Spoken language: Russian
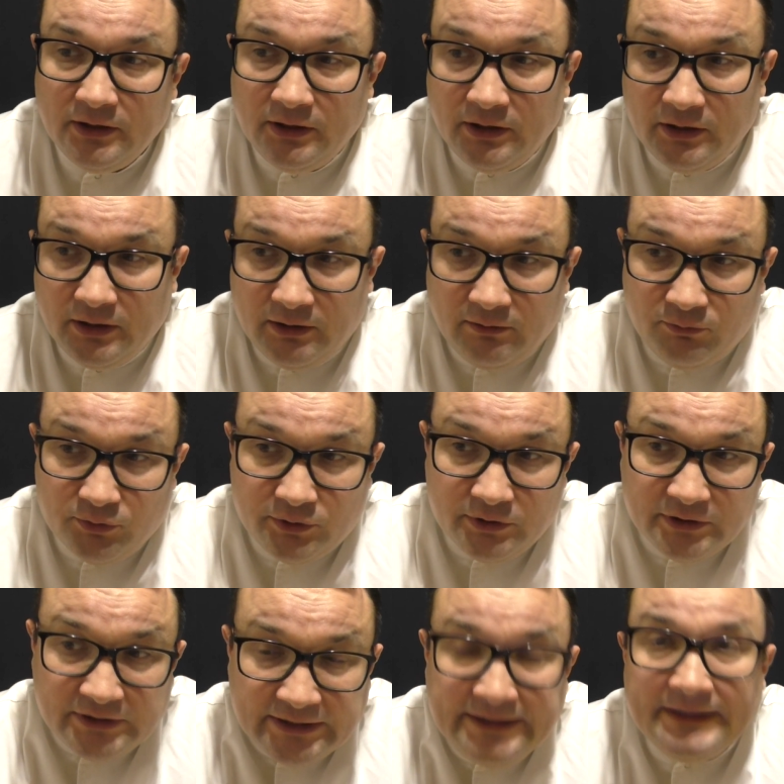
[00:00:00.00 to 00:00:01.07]
а,
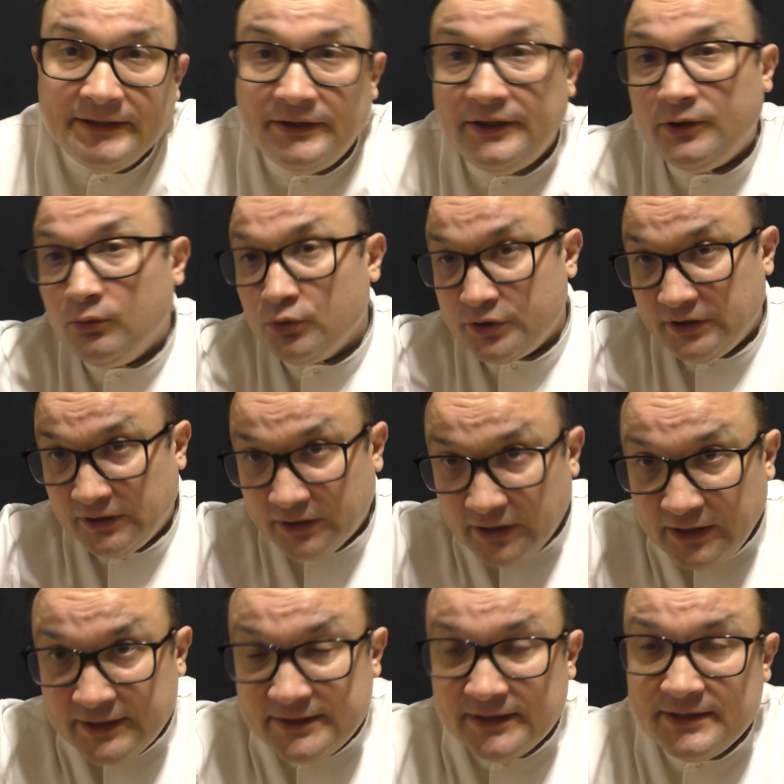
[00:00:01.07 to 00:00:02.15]
вот такие три кожные
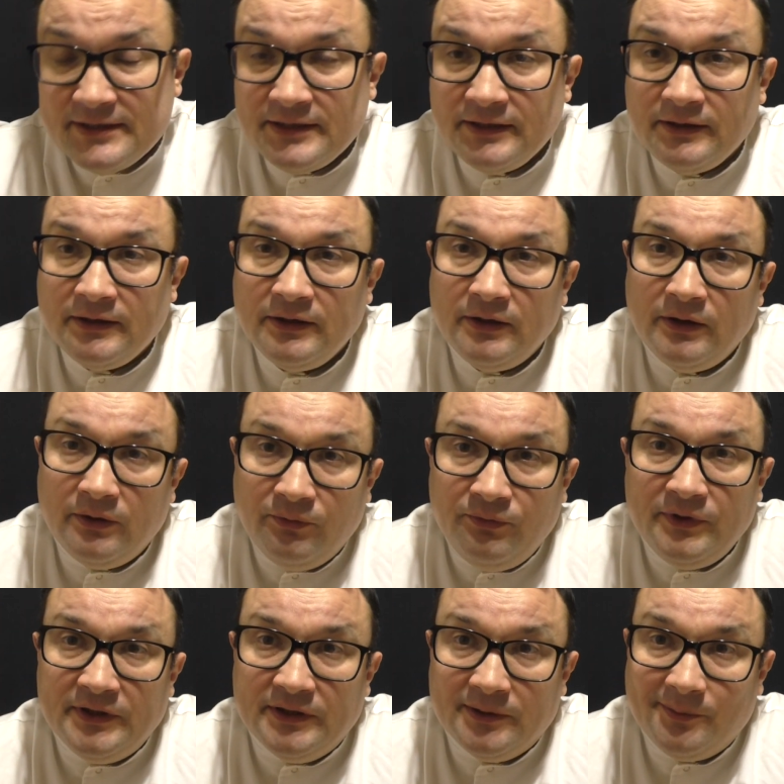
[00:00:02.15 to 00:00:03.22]
локализации в
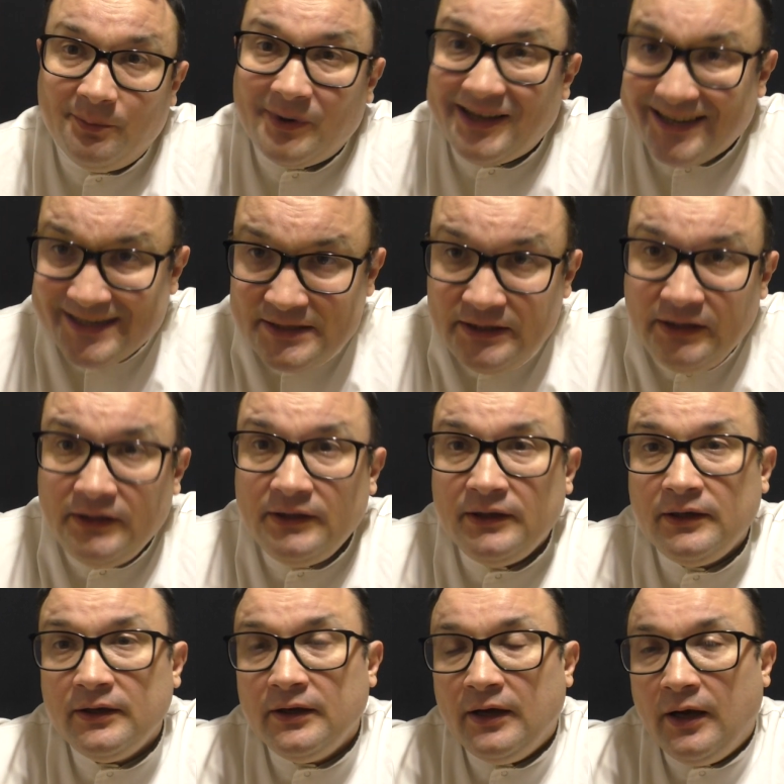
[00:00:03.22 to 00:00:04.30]
виде
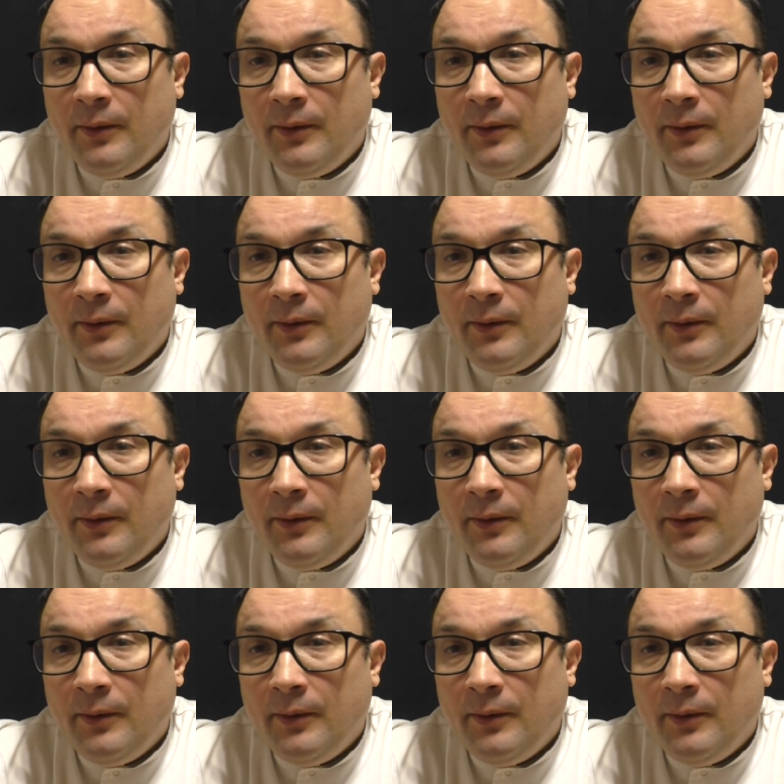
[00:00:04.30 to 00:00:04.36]
покраснения,